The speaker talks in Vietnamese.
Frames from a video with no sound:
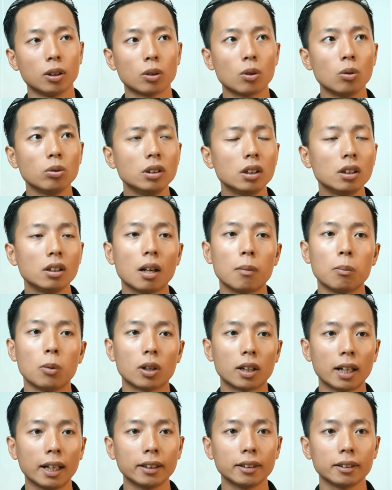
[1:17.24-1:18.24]
cũng như là một
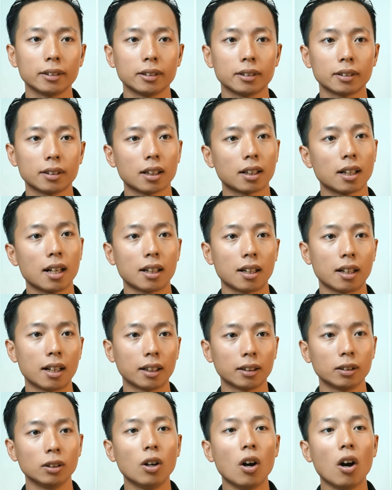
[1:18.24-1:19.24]
cách thật là
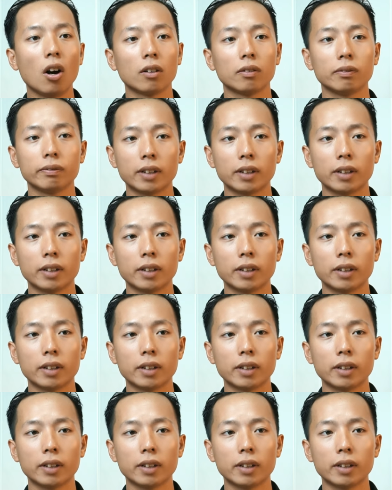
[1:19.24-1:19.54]
ngắn gọn